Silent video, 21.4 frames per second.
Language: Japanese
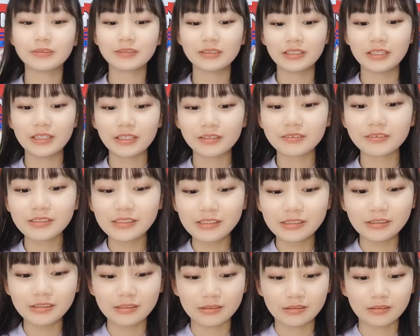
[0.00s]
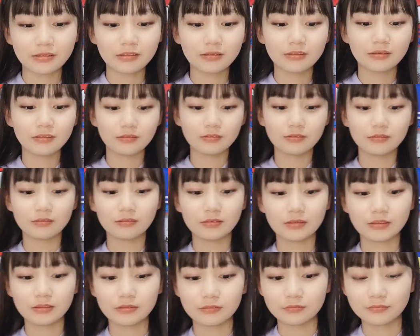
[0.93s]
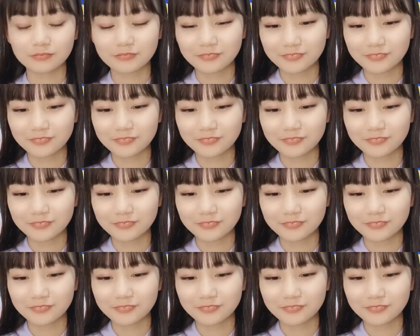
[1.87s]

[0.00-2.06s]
逆にあの